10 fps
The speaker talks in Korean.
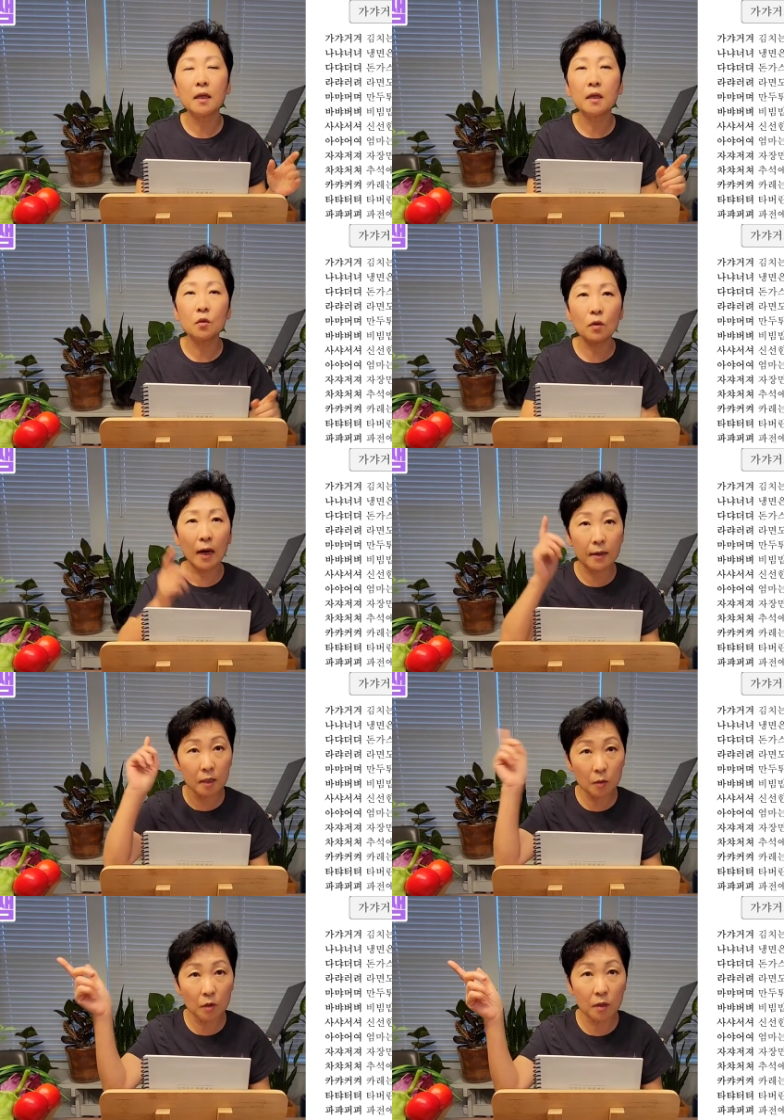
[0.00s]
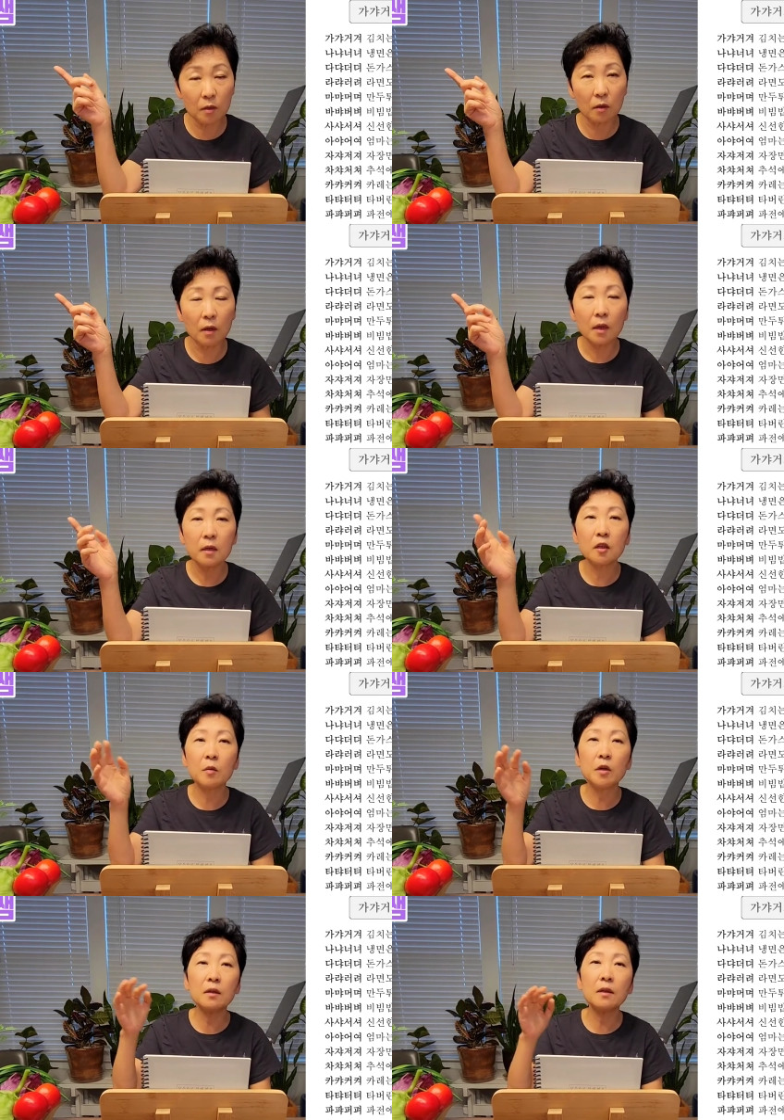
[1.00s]
그리고 가르치면서.
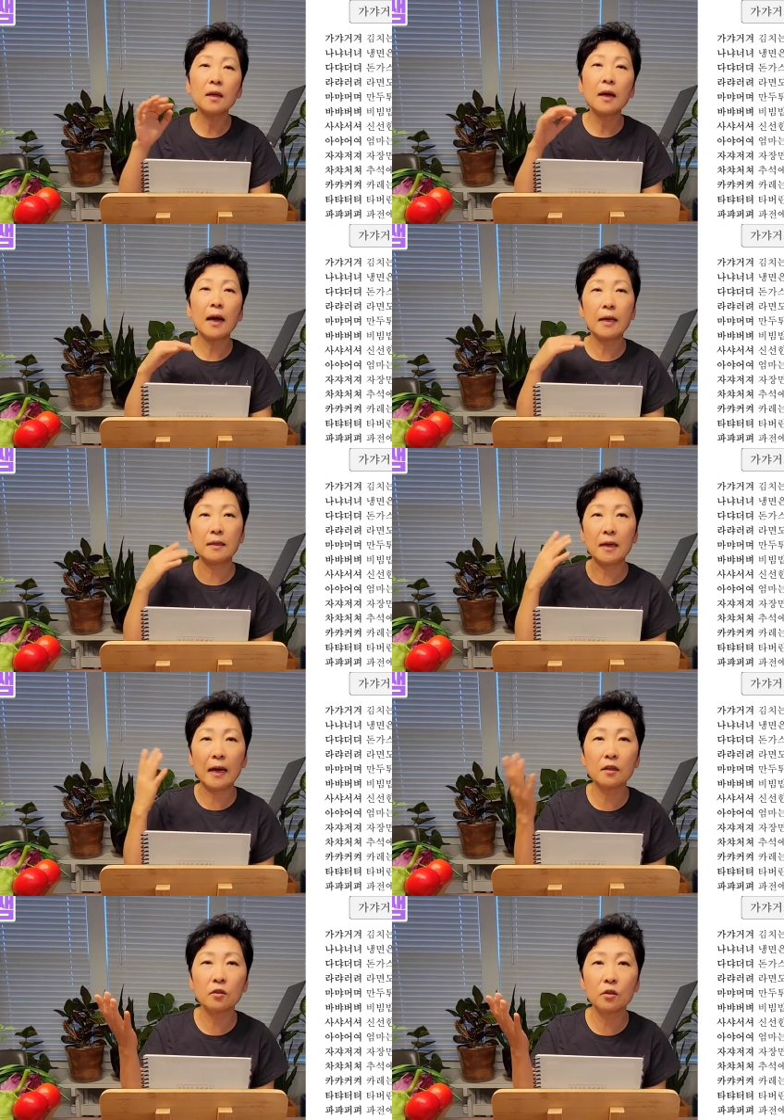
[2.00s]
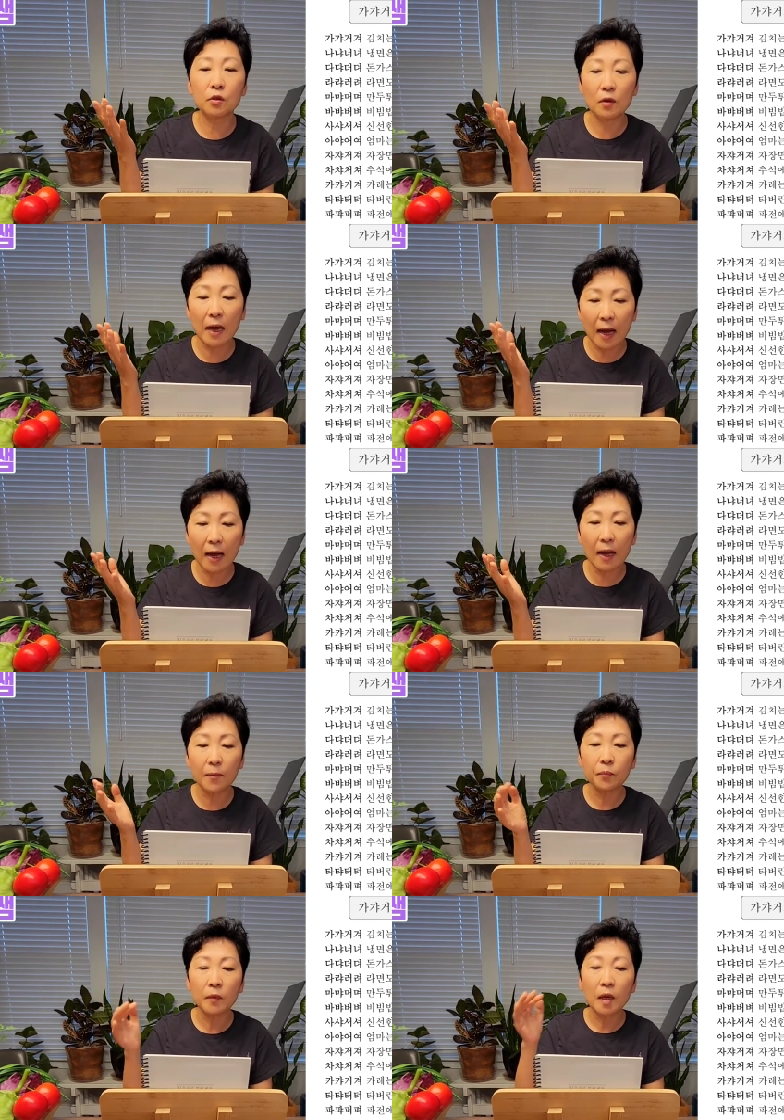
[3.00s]
그러면 아이들이 아는 거죠. 아,